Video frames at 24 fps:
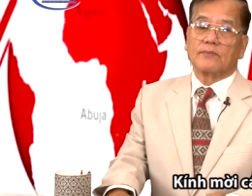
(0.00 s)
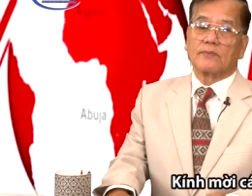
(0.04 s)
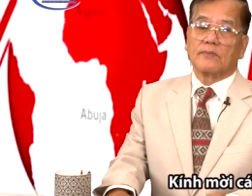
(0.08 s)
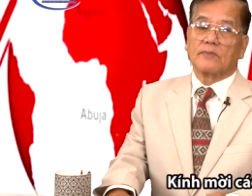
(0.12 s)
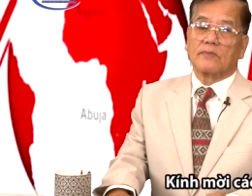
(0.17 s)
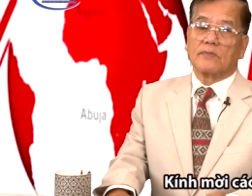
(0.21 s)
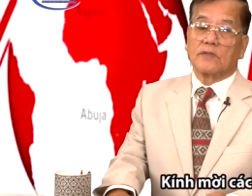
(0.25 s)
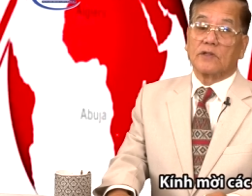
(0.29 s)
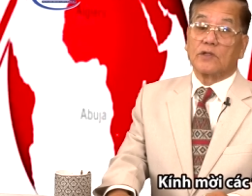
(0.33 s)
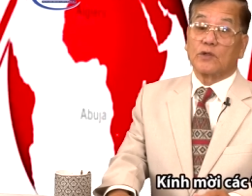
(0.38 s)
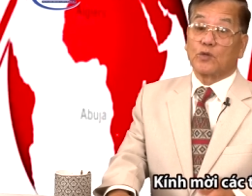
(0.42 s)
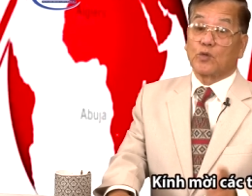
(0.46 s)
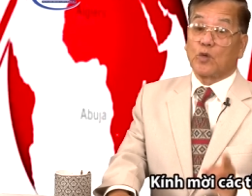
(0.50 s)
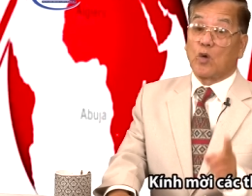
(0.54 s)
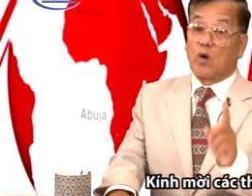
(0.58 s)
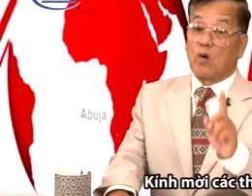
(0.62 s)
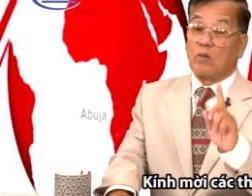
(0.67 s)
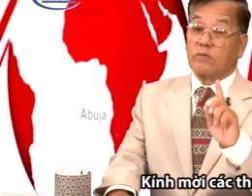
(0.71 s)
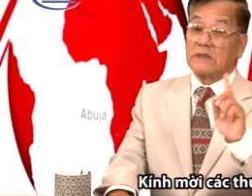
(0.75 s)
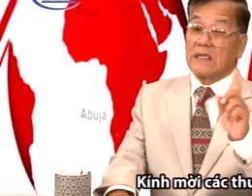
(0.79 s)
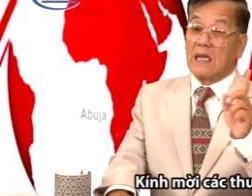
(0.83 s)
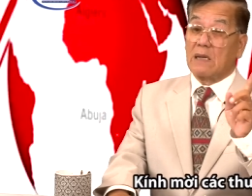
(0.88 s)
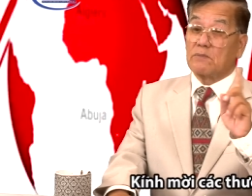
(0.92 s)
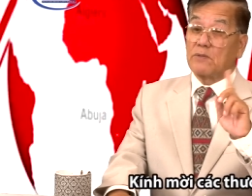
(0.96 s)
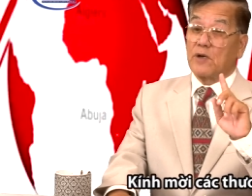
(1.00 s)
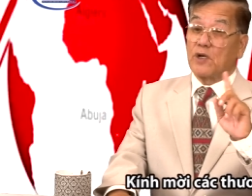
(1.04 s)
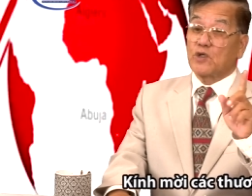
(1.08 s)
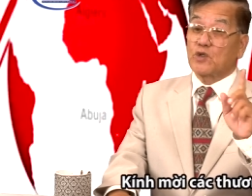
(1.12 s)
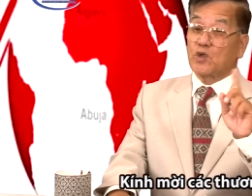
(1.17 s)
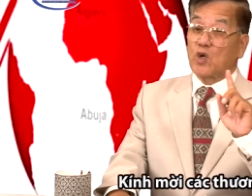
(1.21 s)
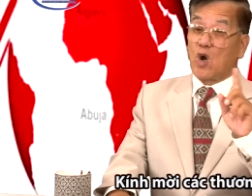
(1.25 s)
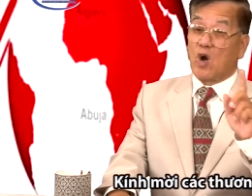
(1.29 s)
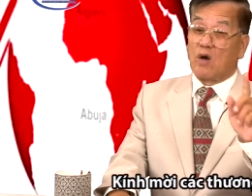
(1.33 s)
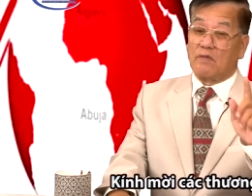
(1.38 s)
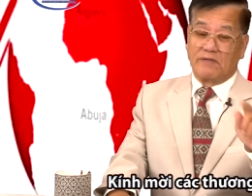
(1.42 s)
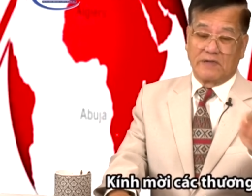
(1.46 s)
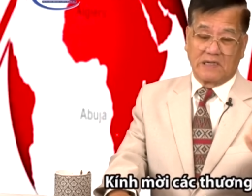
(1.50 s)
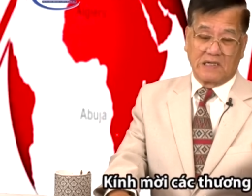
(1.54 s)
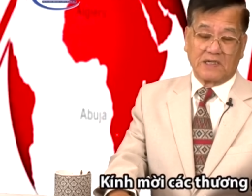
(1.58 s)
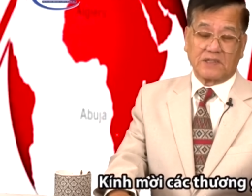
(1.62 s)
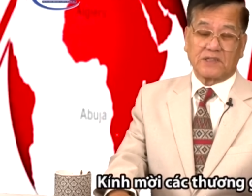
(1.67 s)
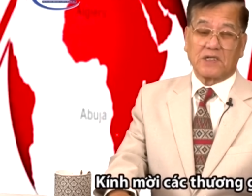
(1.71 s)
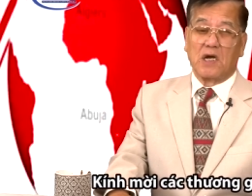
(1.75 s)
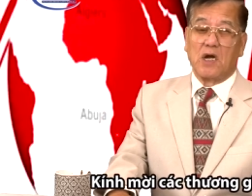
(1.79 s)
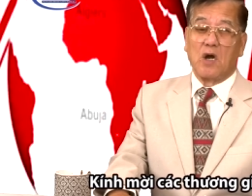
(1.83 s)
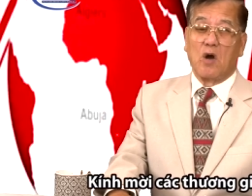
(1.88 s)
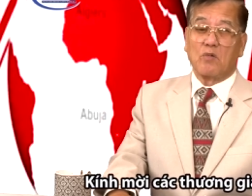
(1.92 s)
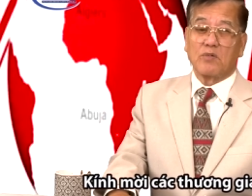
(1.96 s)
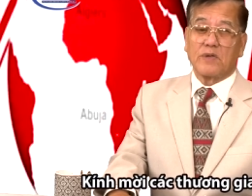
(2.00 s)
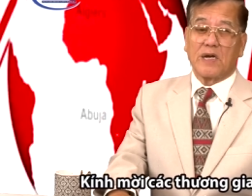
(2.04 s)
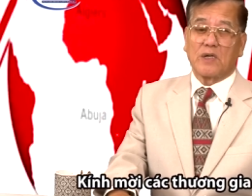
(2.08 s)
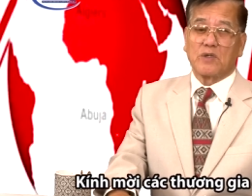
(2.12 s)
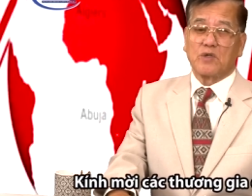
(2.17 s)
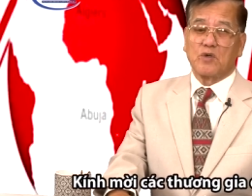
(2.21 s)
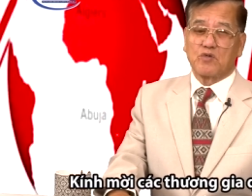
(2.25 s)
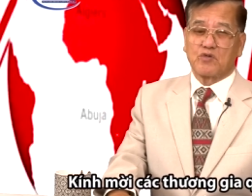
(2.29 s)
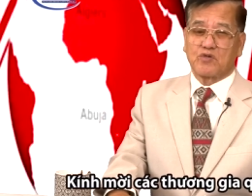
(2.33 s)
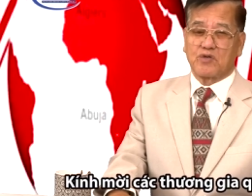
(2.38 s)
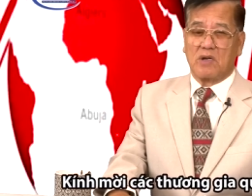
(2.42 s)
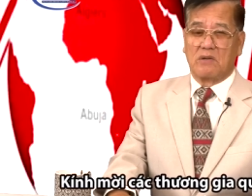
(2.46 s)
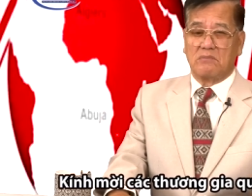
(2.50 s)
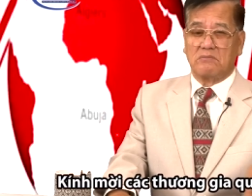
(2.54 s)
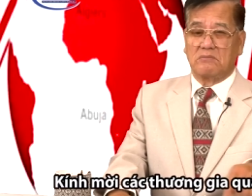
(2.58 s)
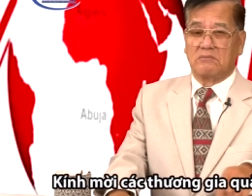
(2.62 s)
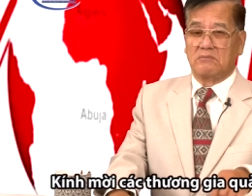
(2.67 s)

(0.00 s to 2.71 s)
Chứ tôi không dám nói so với cái thời ông Donald Trump.